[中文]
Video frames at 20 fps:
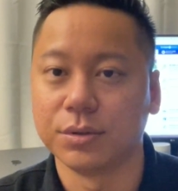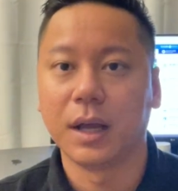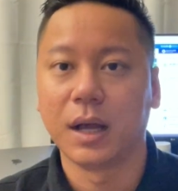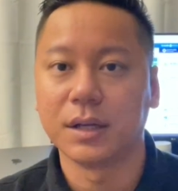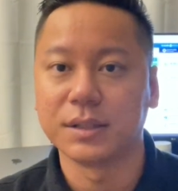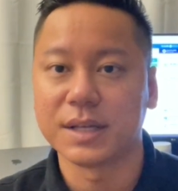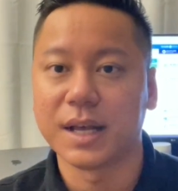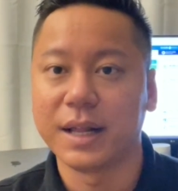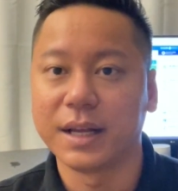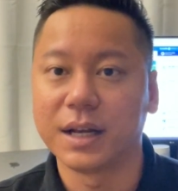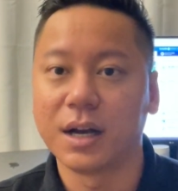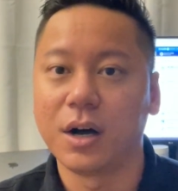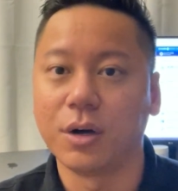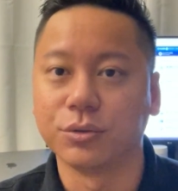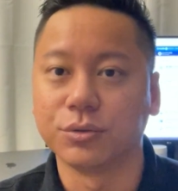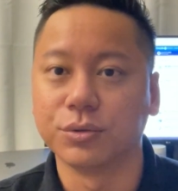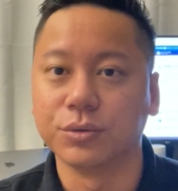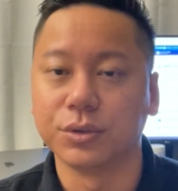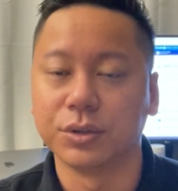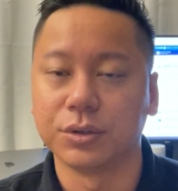那再一个好
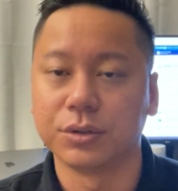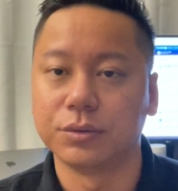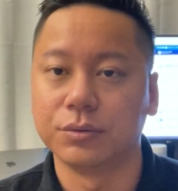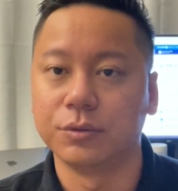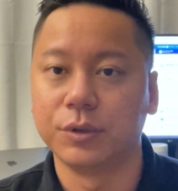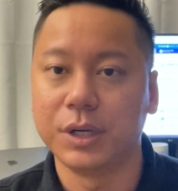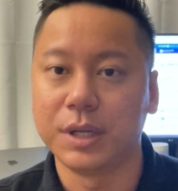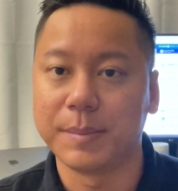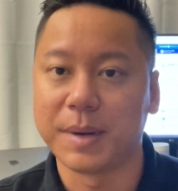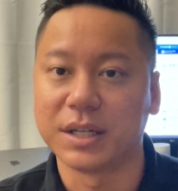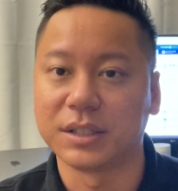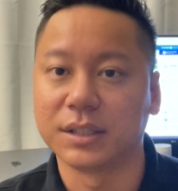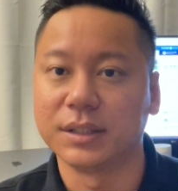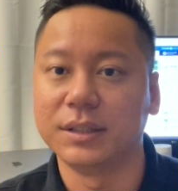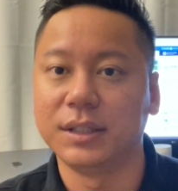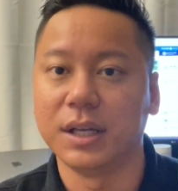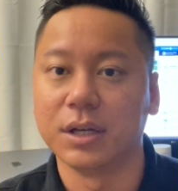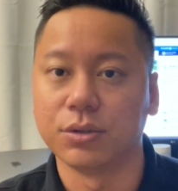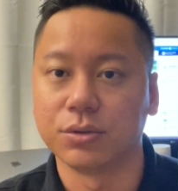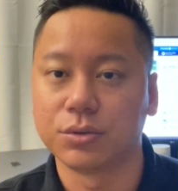处就是，如果你把这个
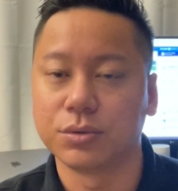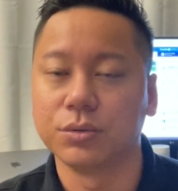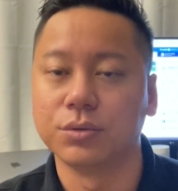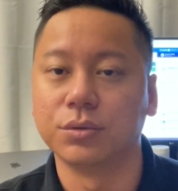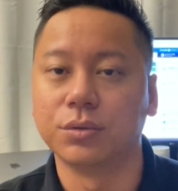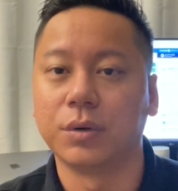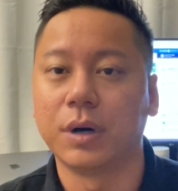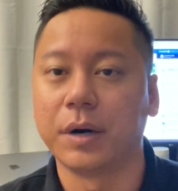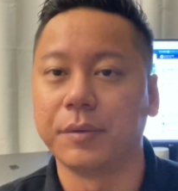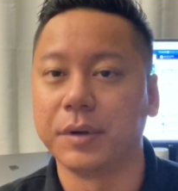点数换